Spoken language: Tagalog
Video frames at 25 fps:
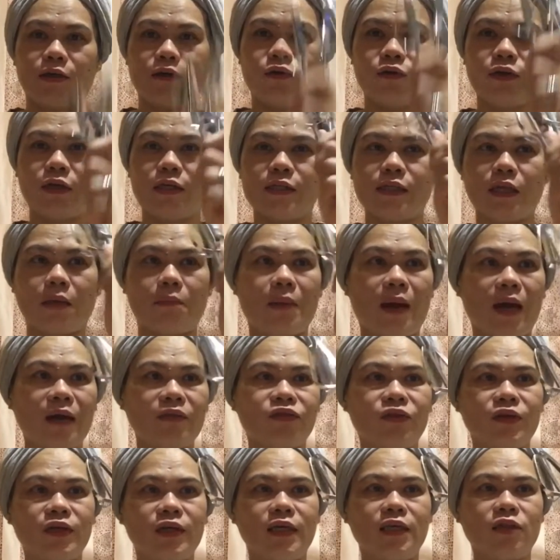Okay, sa
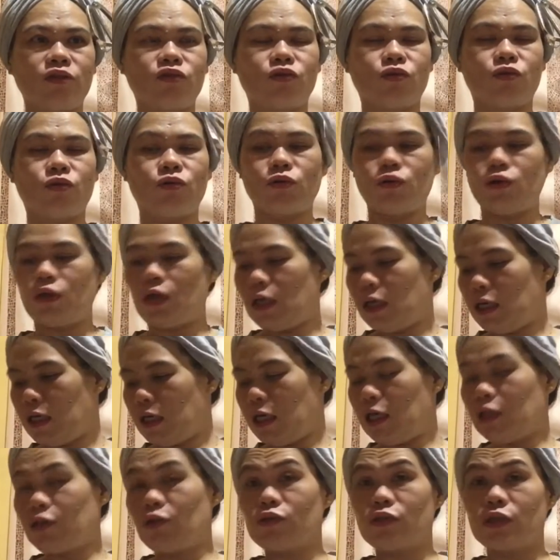butter ito,
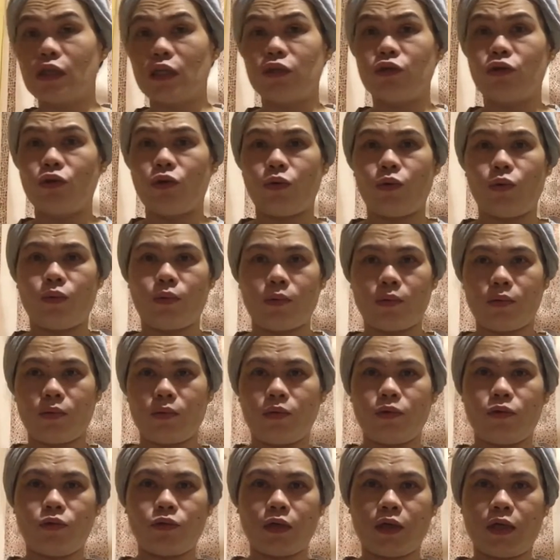ito sa dough.
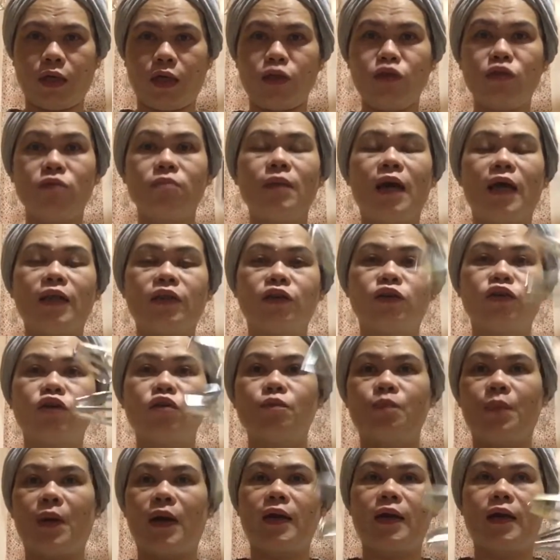Okay, yung butter
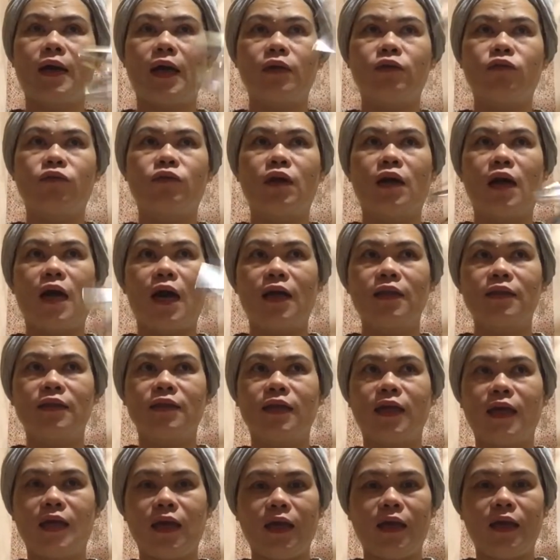yung parang ano ng hot
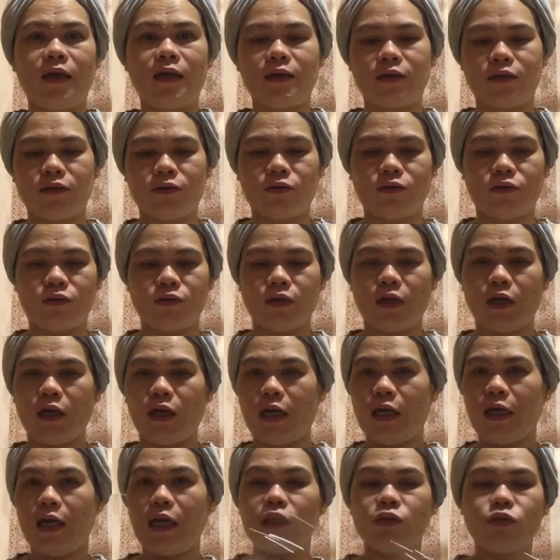cake, yun.
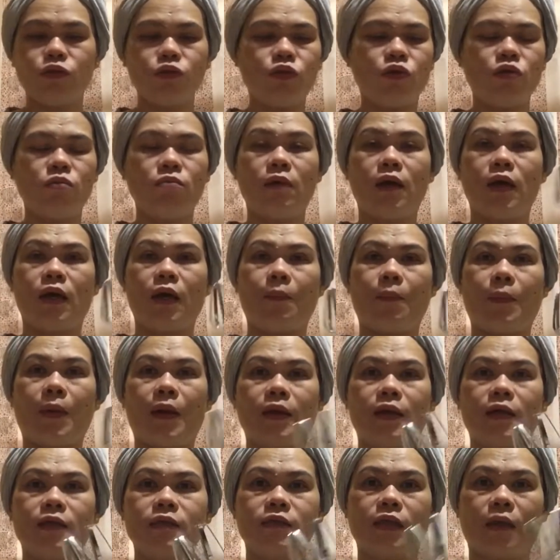Ito yung mga
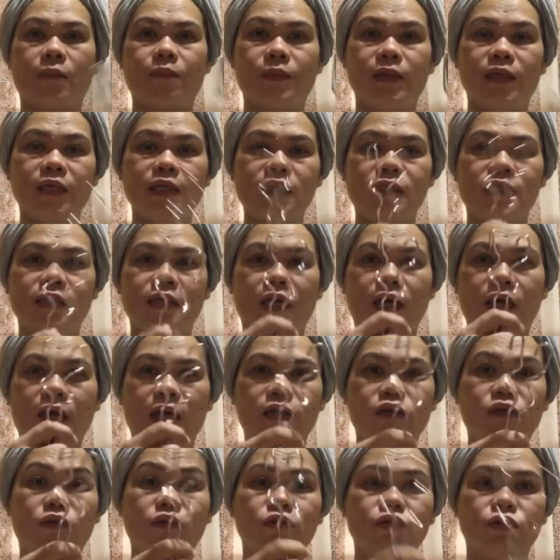parang sa
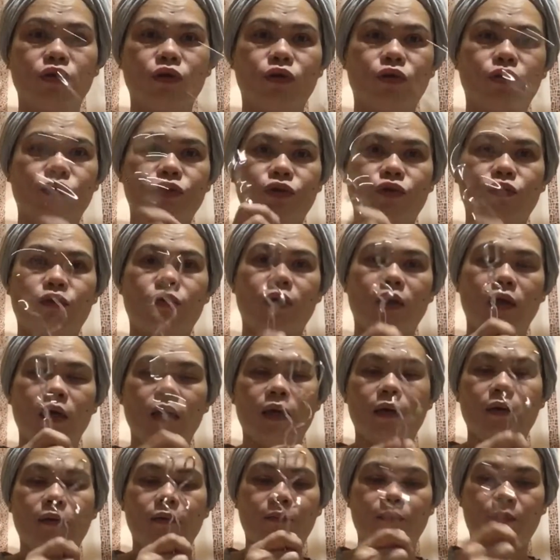pizza, yung dough, yung
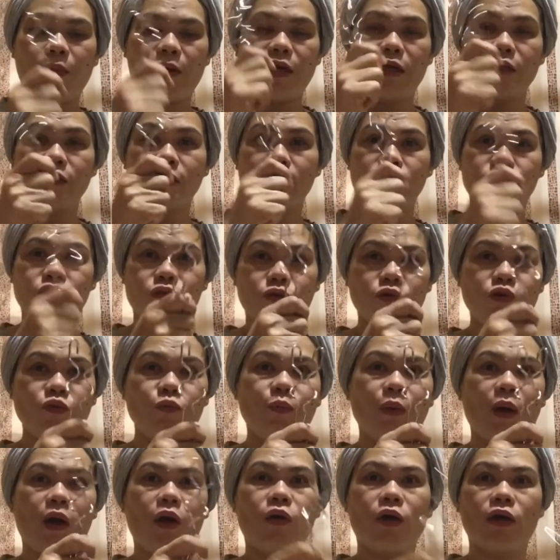parang sa
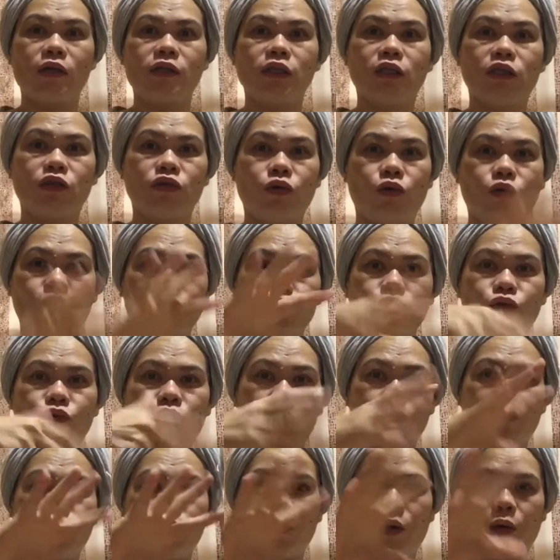siupaw kasi dough yung
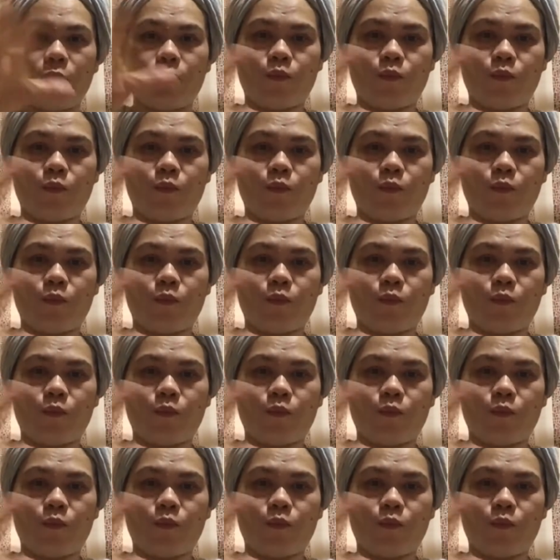anong